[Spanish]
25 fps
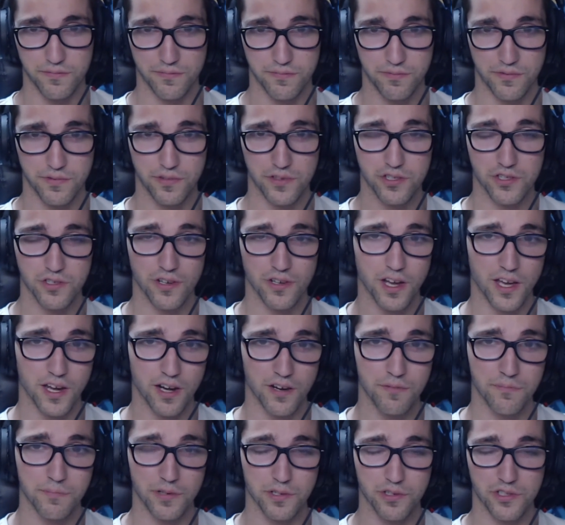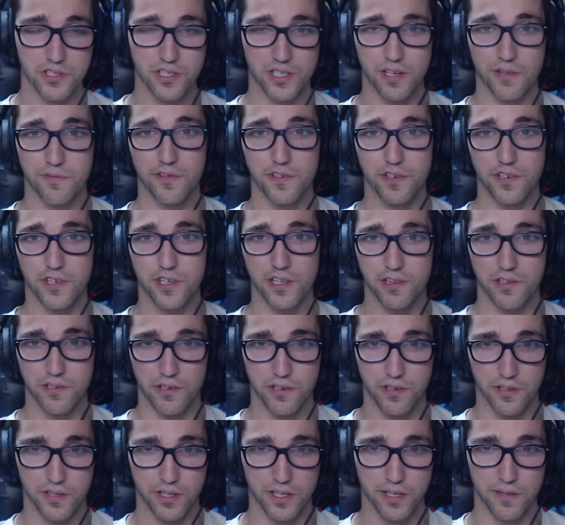No se lo cargaron, pero sí que fueron el
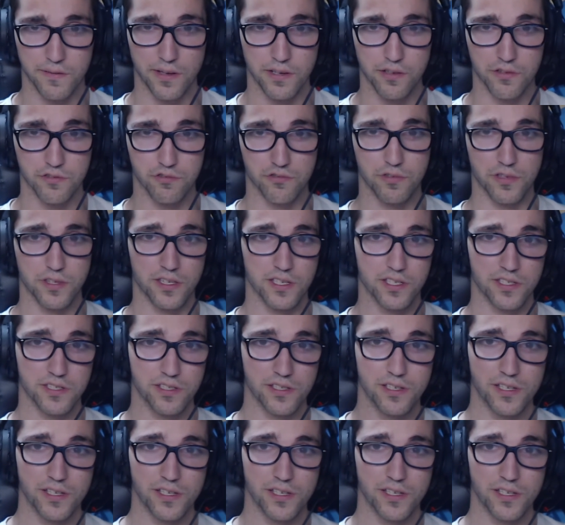dolor de varios jueces.